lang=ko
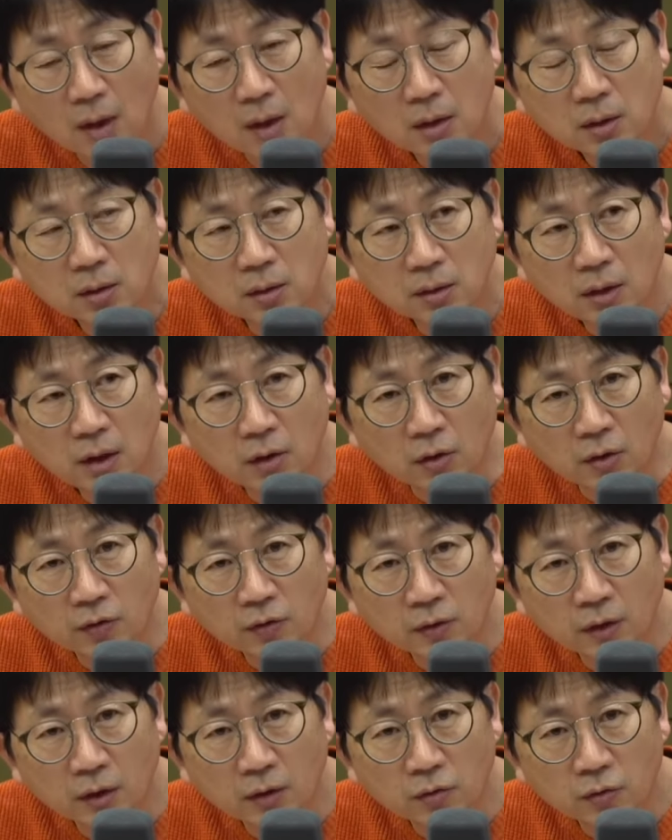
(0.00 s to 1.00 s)
근대
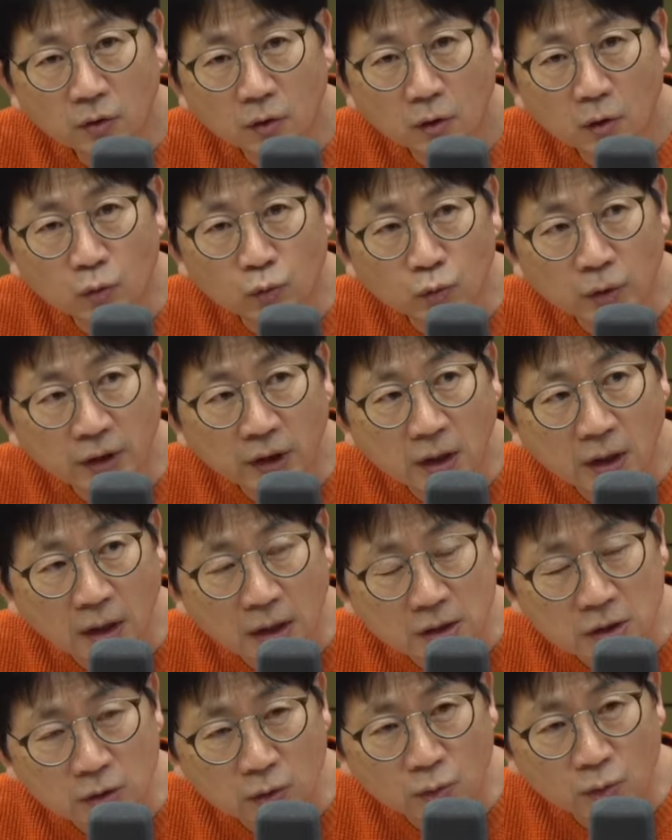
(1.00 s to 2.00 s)
역사에서 우리가
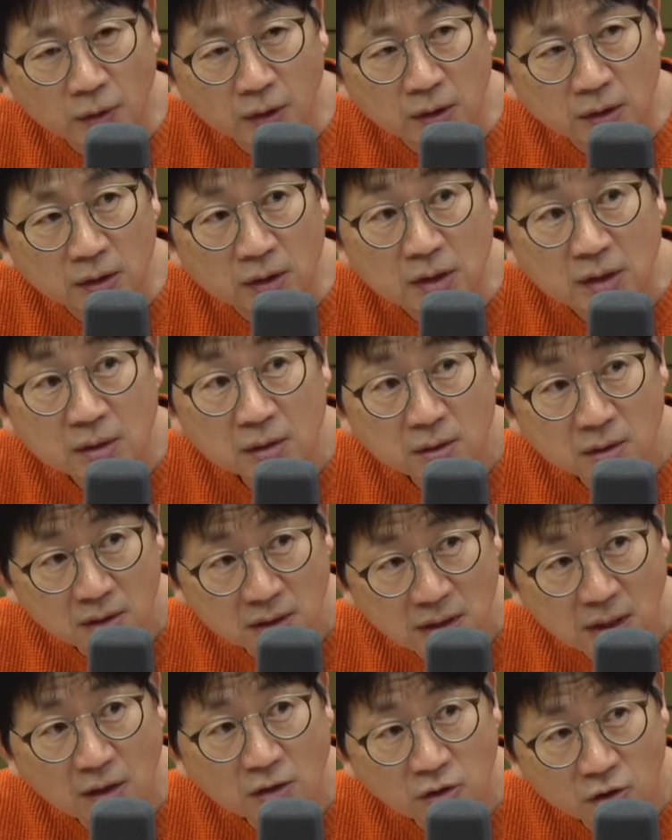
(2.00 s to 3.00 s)
가지고 있는
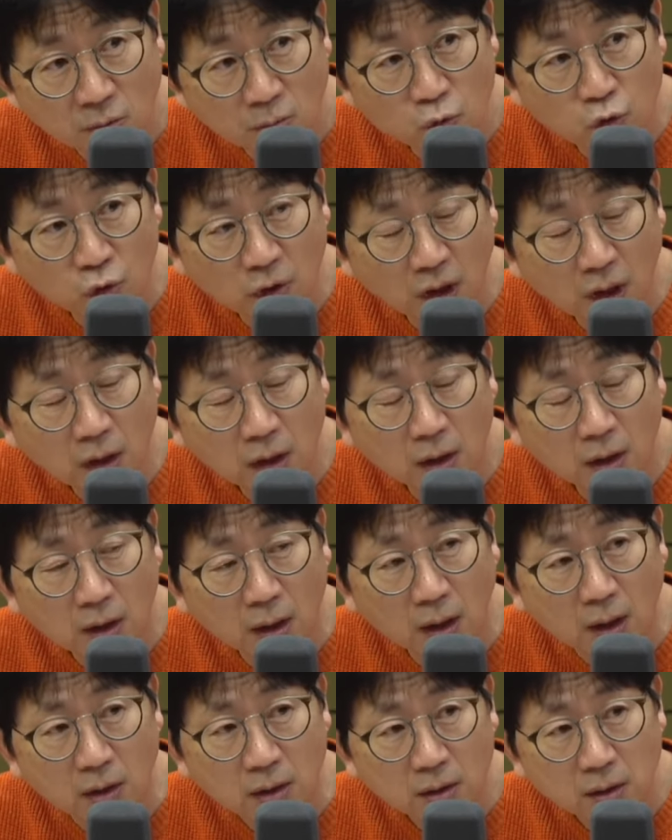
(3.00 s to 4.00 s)
특장점 중에
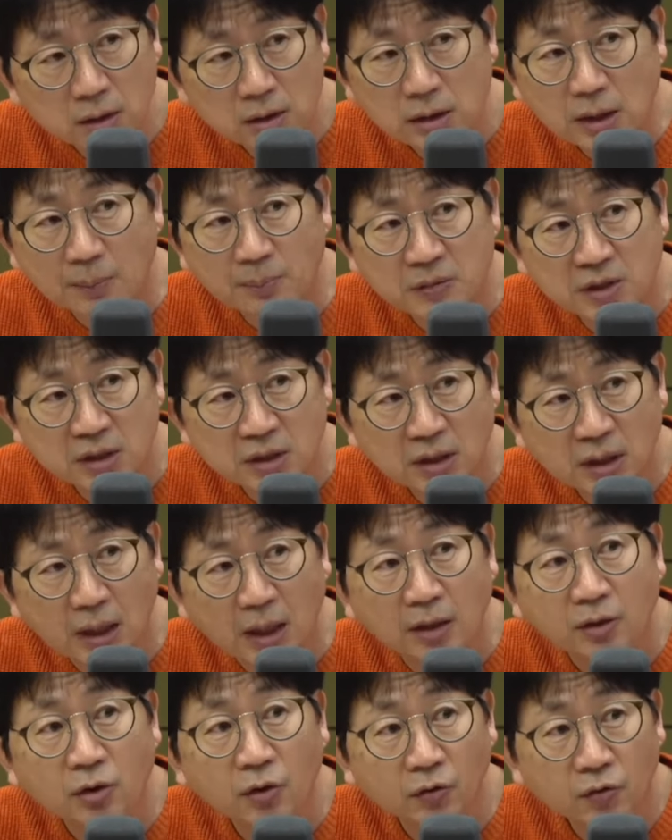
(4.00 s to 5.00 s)
하나가 음. 이 잡지가
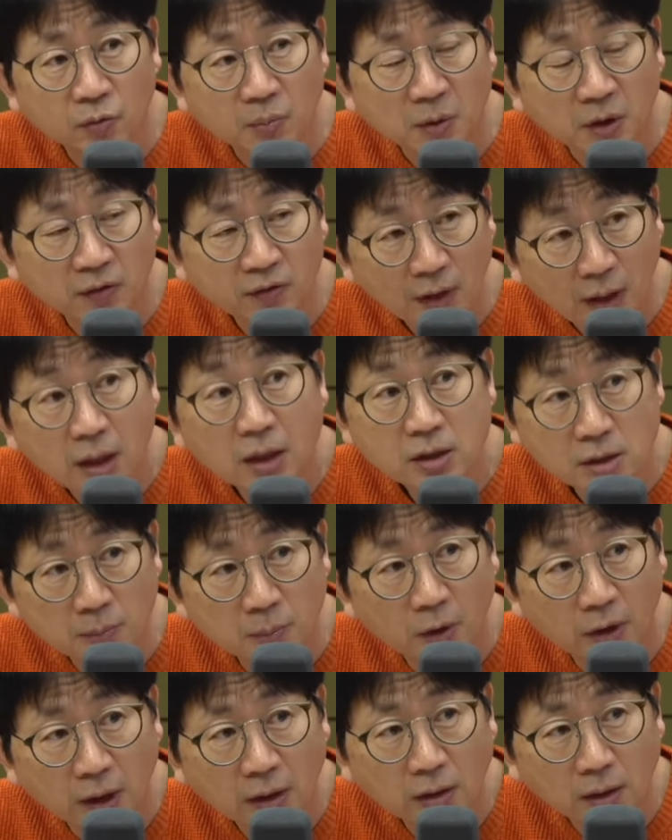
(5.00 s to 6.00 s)
아니었으면 사라질
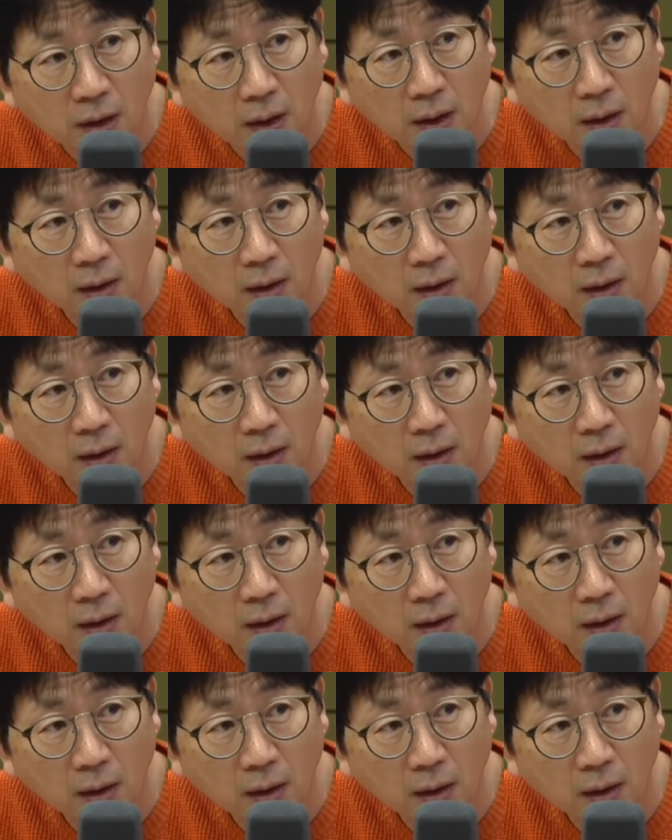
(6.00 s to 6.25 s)
뻔했다